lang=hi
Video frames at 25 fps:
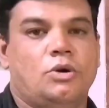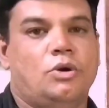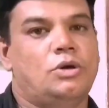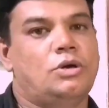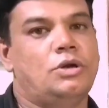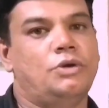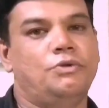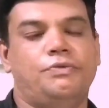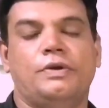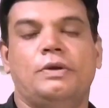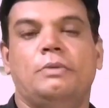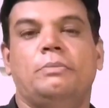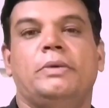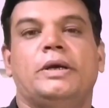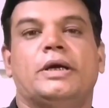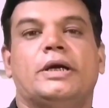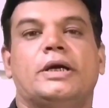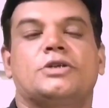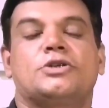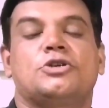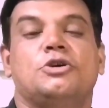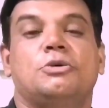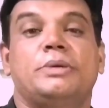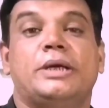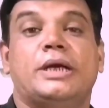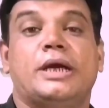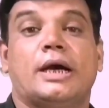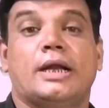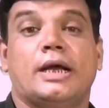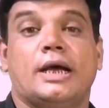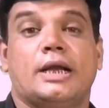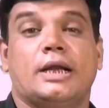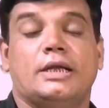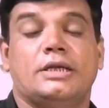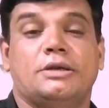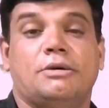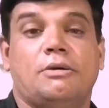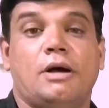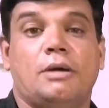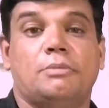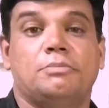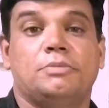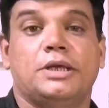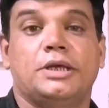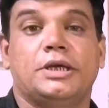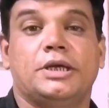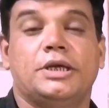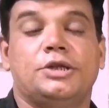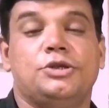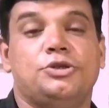और उन फिल्म मेकर्स को भी करारा जवाब
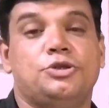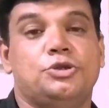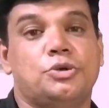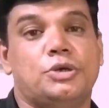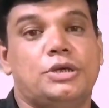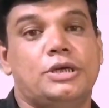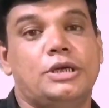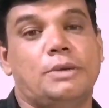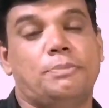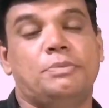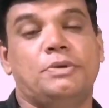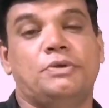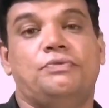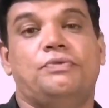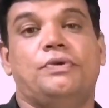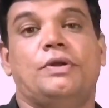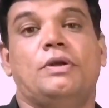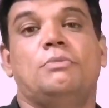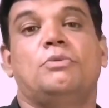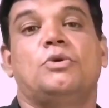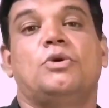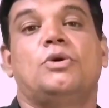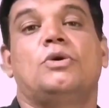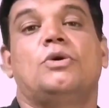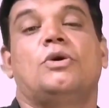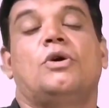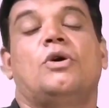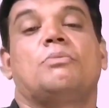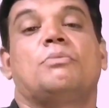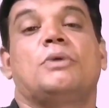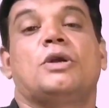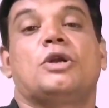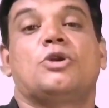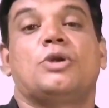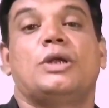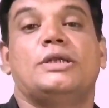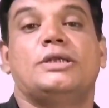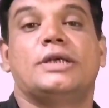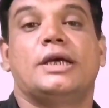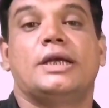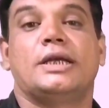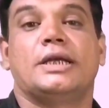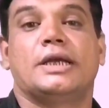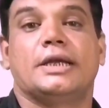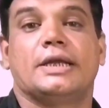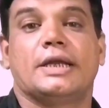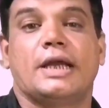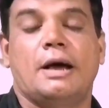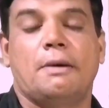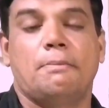देंगे जो कि अपनी फिल्मों और मनोरंजन
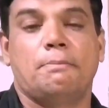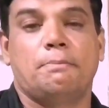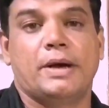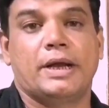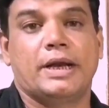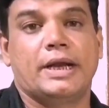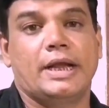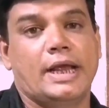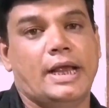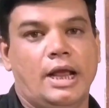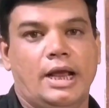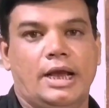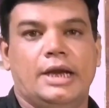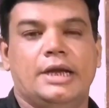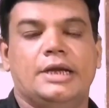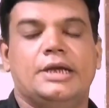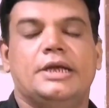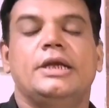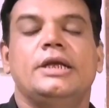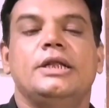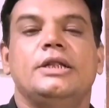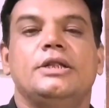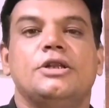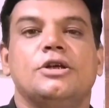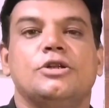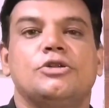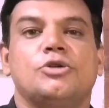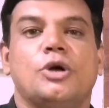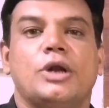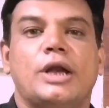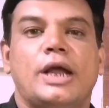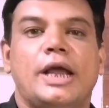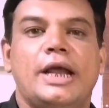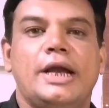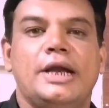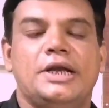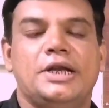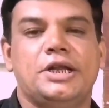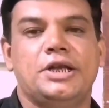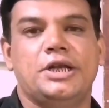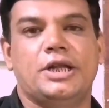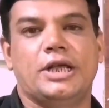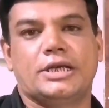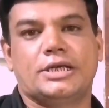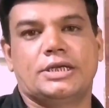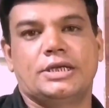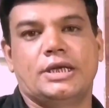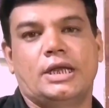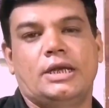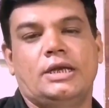के नाम पर एंटी हिंदुत्व और एंटी
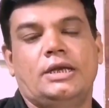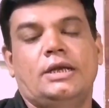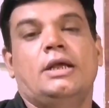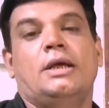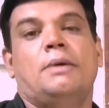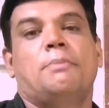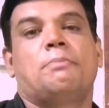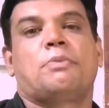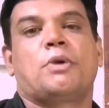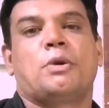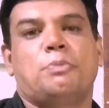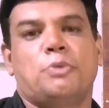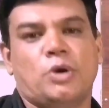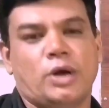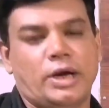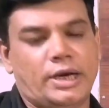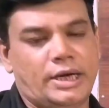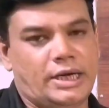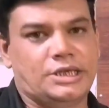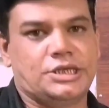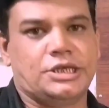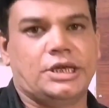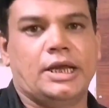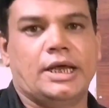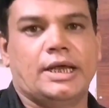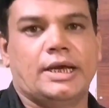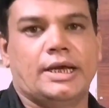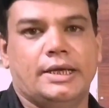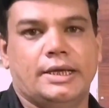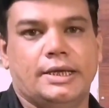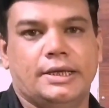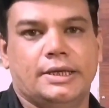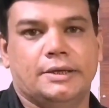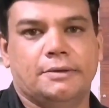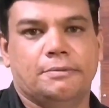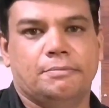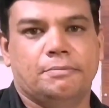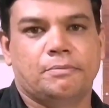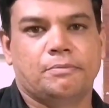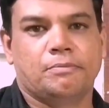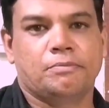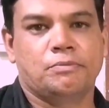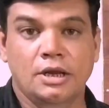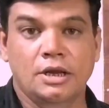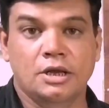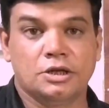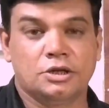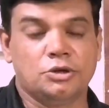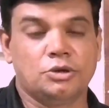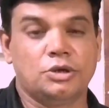नेशनल प्रोपोगंडा चला रहे हैं
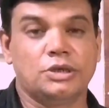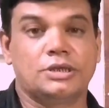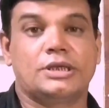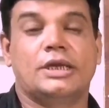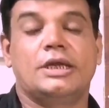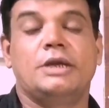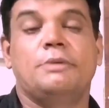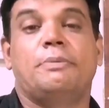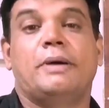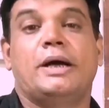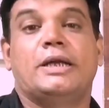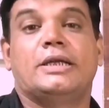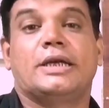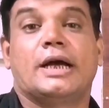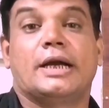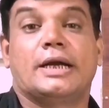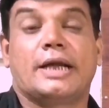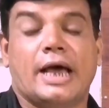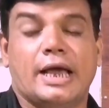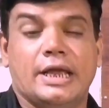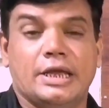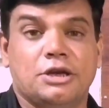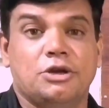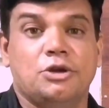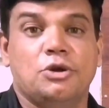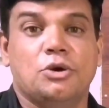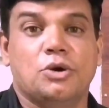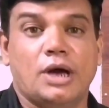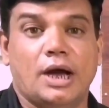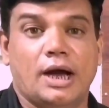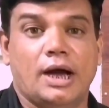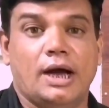क्योंकि सनी पाजी का ढाई किलो का